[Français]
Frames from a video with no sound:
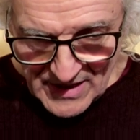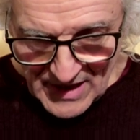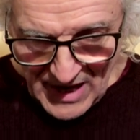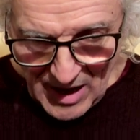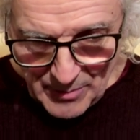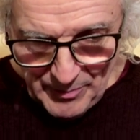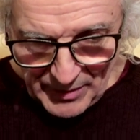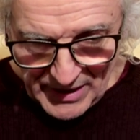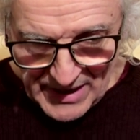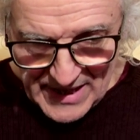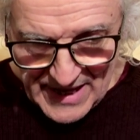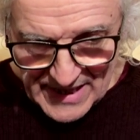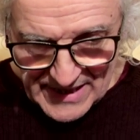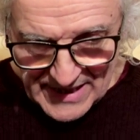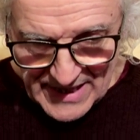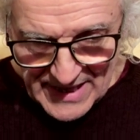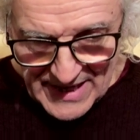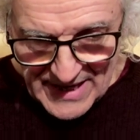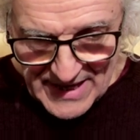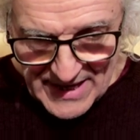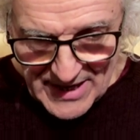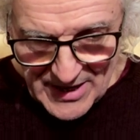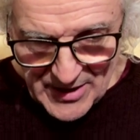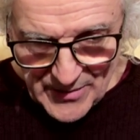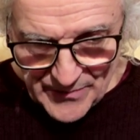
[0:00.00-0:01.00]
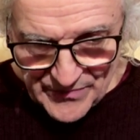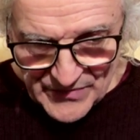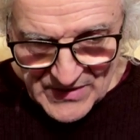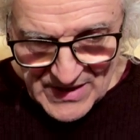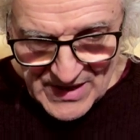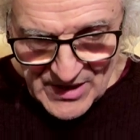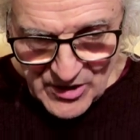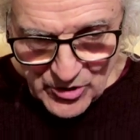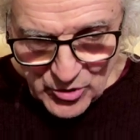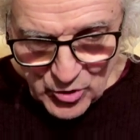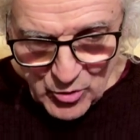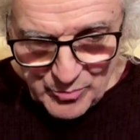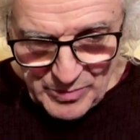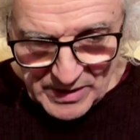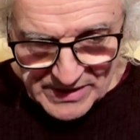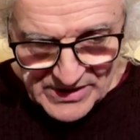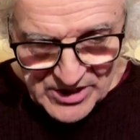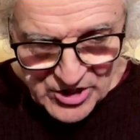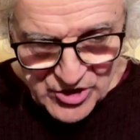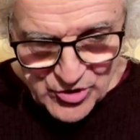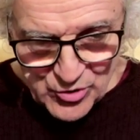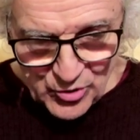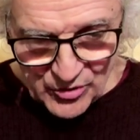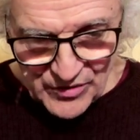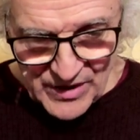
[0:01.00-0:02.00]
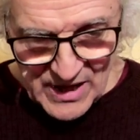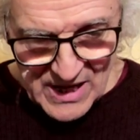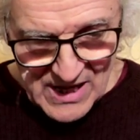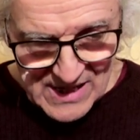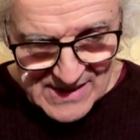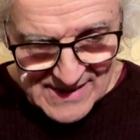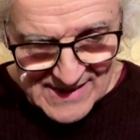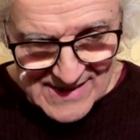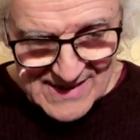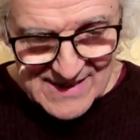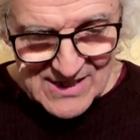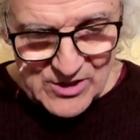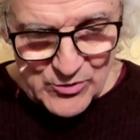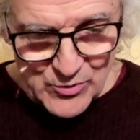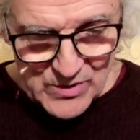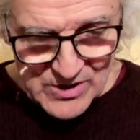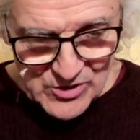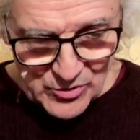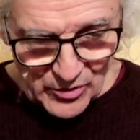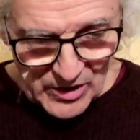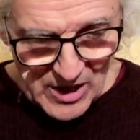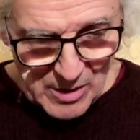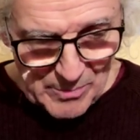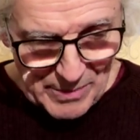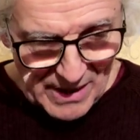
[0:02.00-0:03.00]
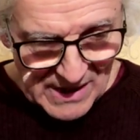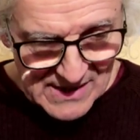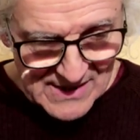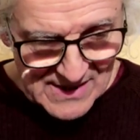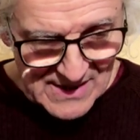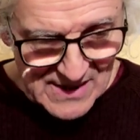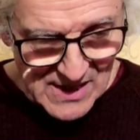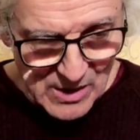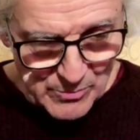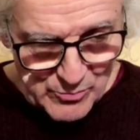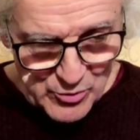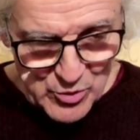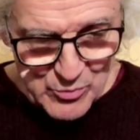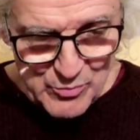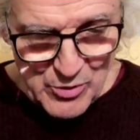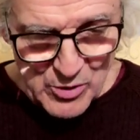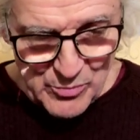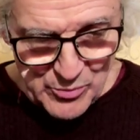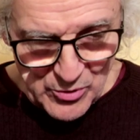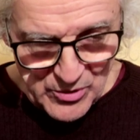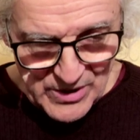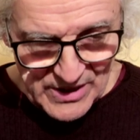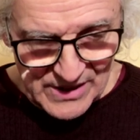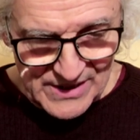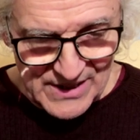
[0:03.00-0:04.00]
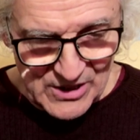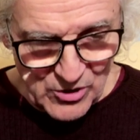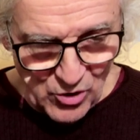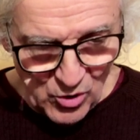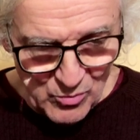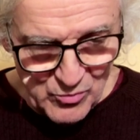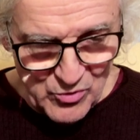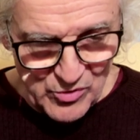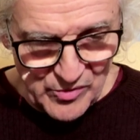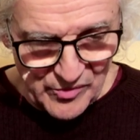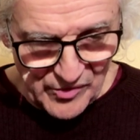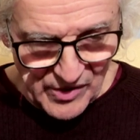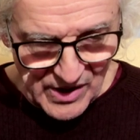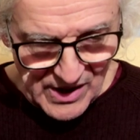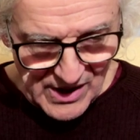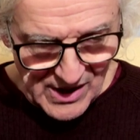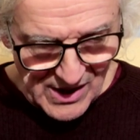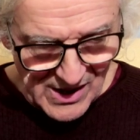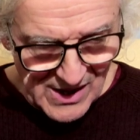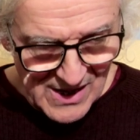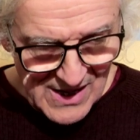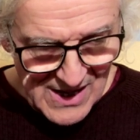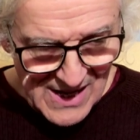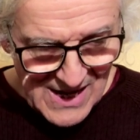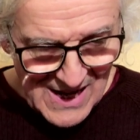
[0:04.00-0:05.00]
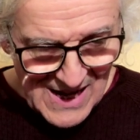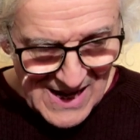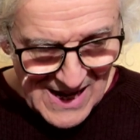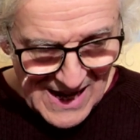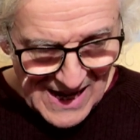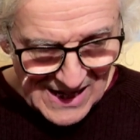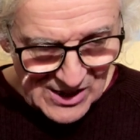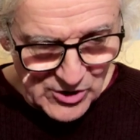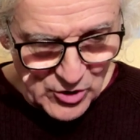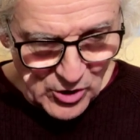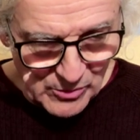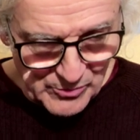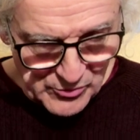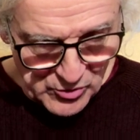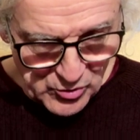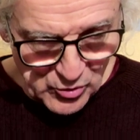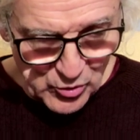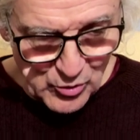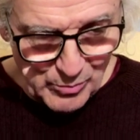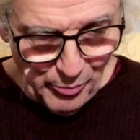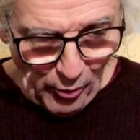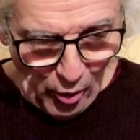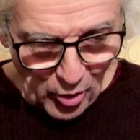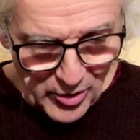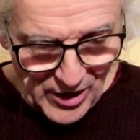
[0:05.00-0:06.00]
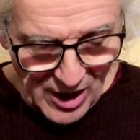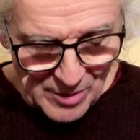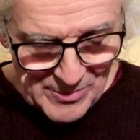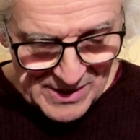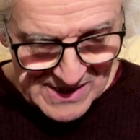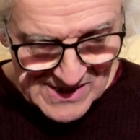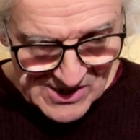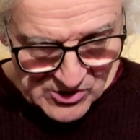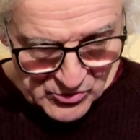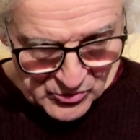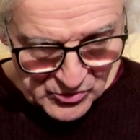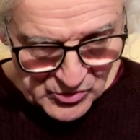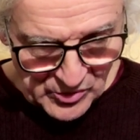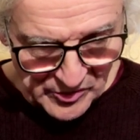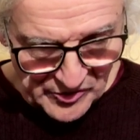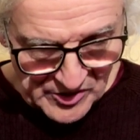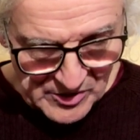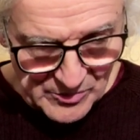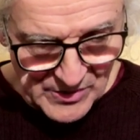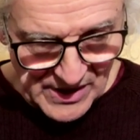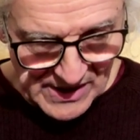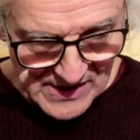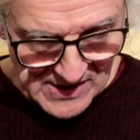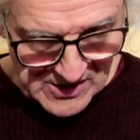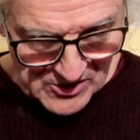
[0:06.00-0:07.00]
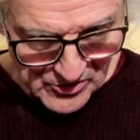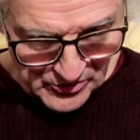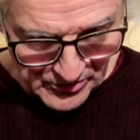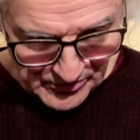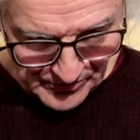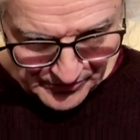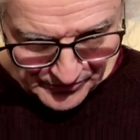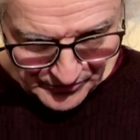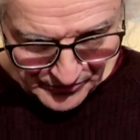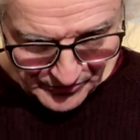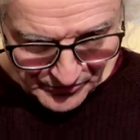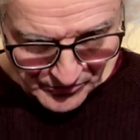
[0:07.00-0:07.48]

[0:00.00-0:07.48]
Après la guerre, le Pathé Journal, situé sur la partie la plus populaire des grands boulevards, adopte une programmation de films d'action.